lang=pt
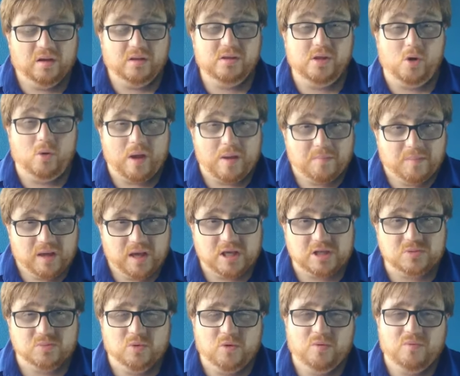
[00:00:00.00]
Não é
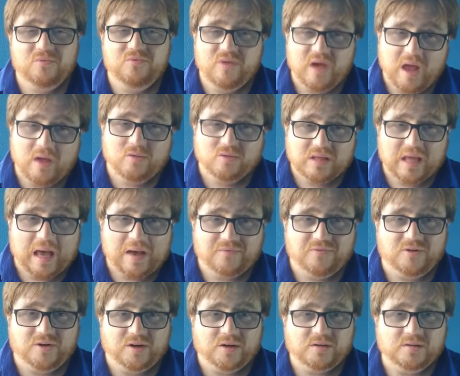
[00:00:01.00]
mesmo, velho da
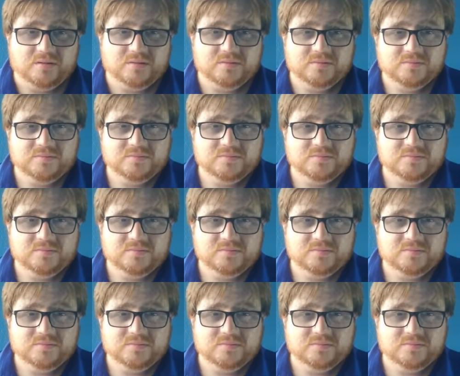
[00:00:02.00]
van?